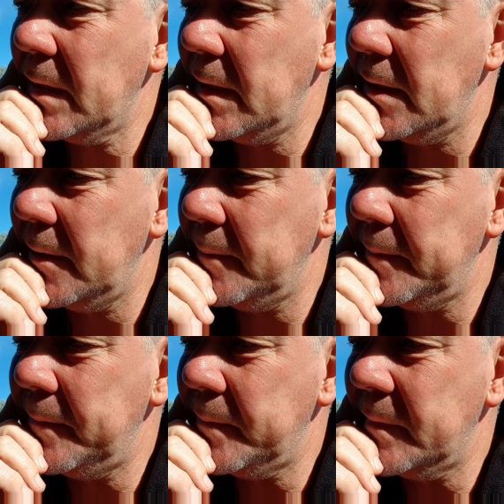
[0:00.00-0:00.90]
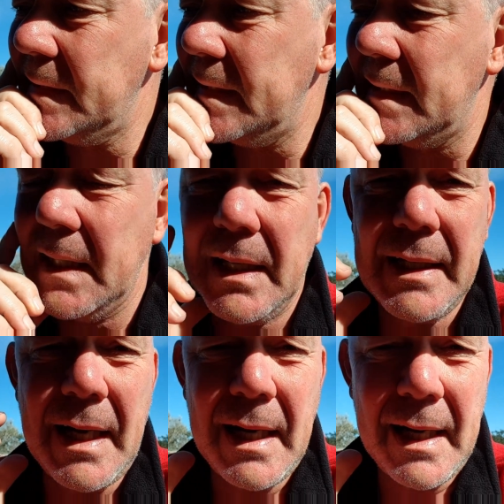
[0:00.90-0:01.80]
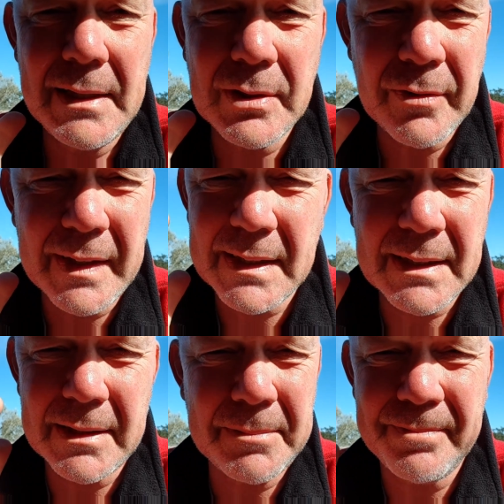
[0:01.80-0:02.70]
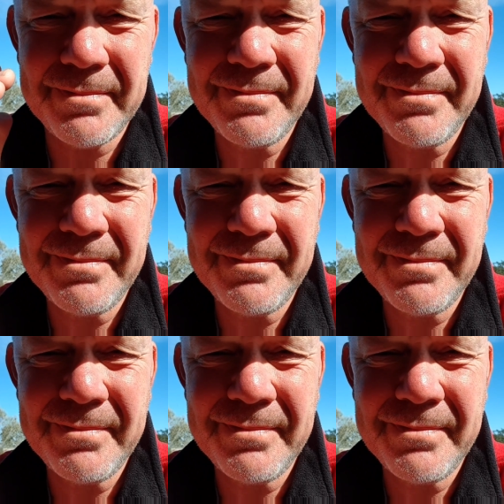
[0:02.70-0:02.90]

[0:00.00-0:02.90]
Ähm, äh, all sowas ähm,